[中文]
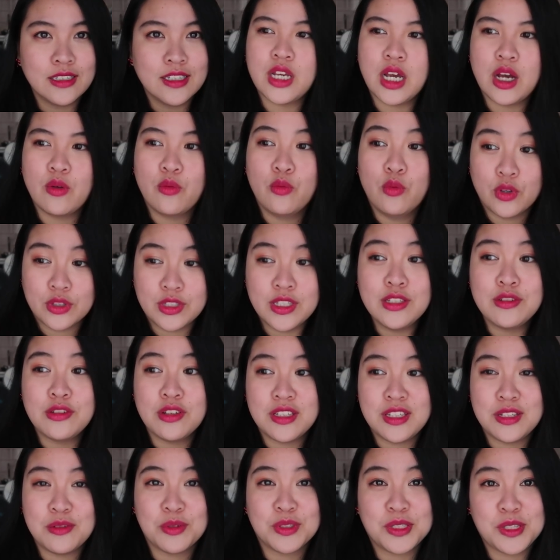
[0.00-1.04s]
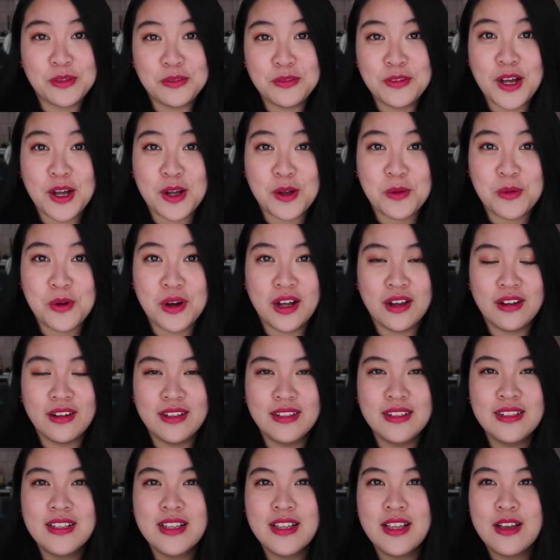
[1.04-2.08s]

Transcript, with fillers: 像我这学期我在法国，好了，